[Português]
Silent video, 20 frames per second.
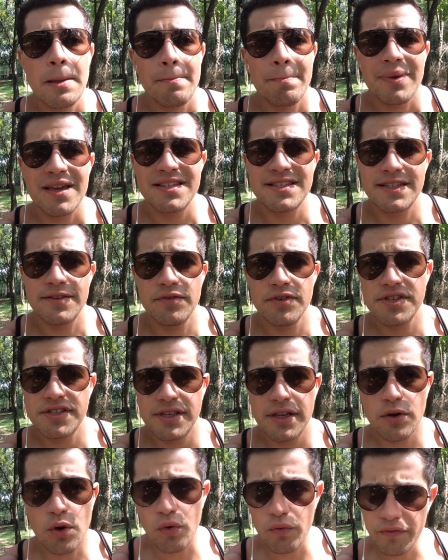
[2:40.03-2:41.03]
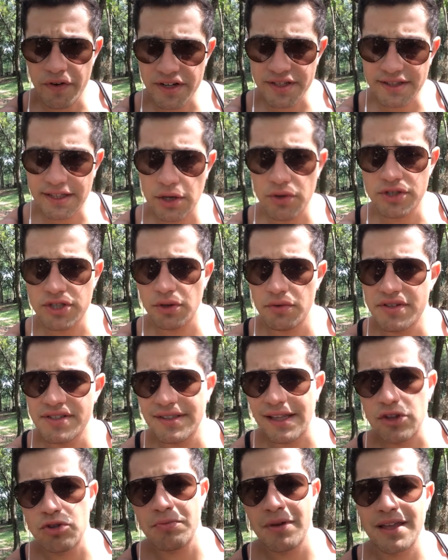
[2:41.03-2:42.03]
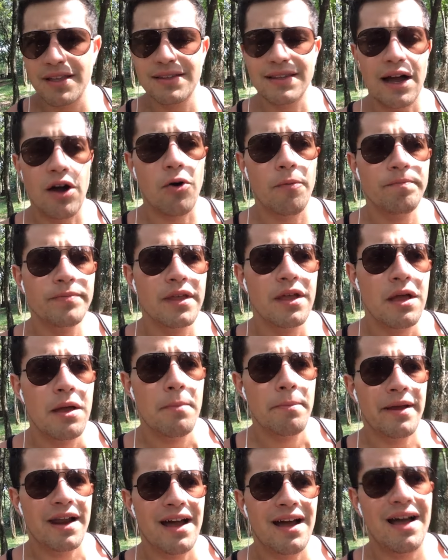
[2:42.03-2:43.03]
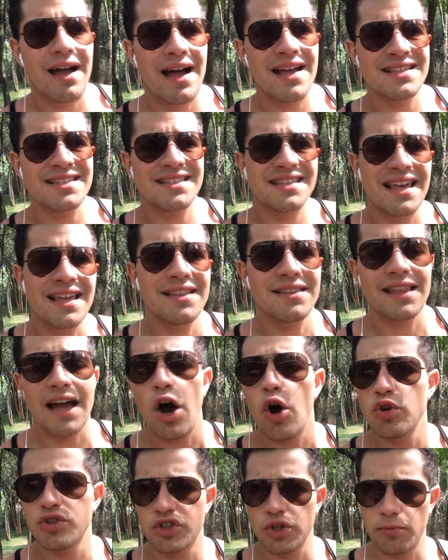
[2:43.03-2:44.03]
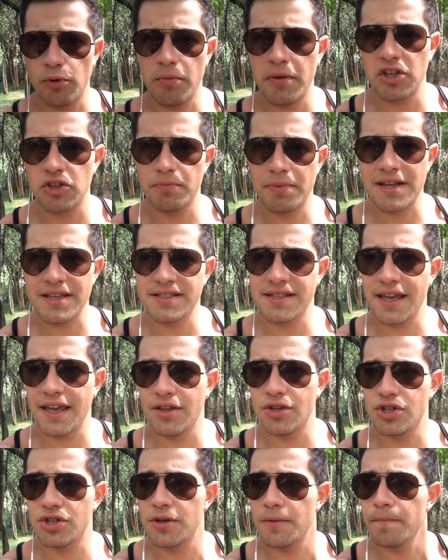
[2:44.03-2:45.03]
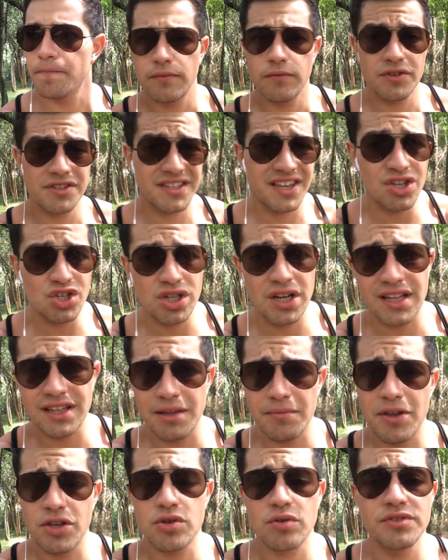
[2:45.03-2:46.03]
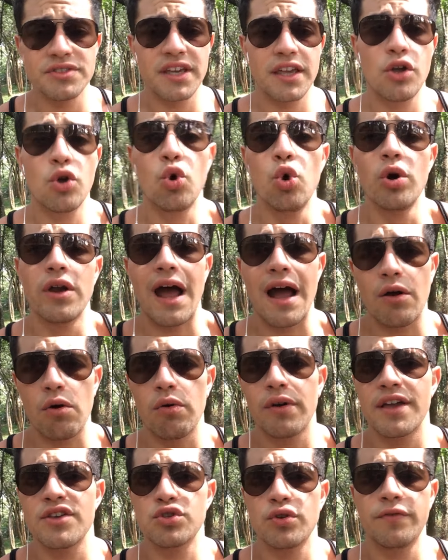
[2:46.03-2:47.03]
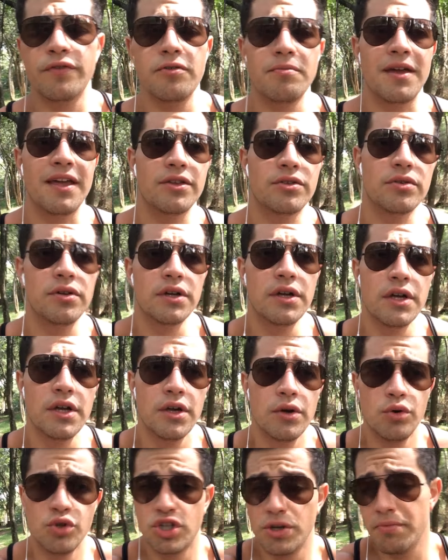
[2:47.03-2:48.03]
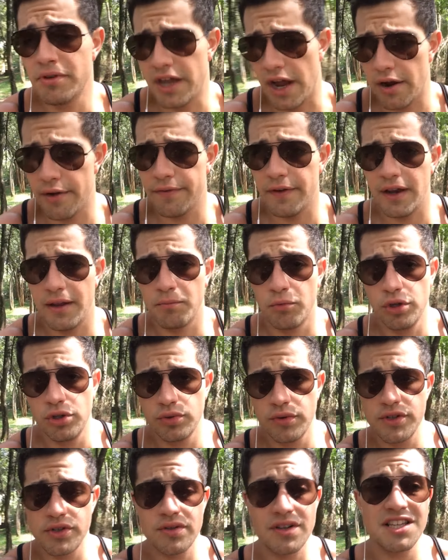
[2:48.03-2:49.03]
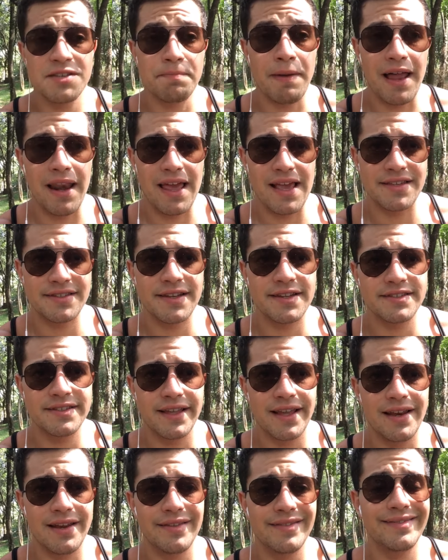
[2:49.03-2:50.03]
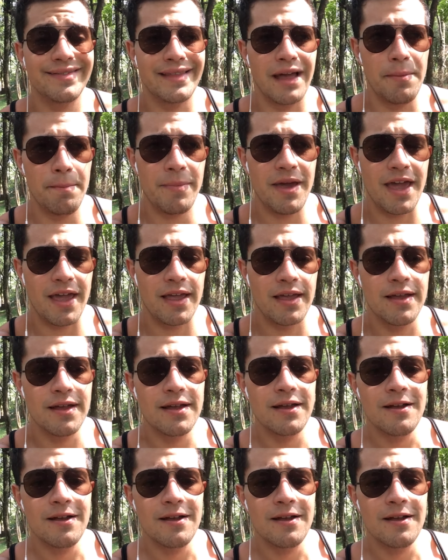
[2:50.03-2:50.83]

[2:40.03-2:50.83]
Mas se você converter o seu estado mental para aceitar o seu momento presente, você indiretamente consegue curar qualquer sofrimento. O Jim Carrey fala muito isso nas palestras dele também.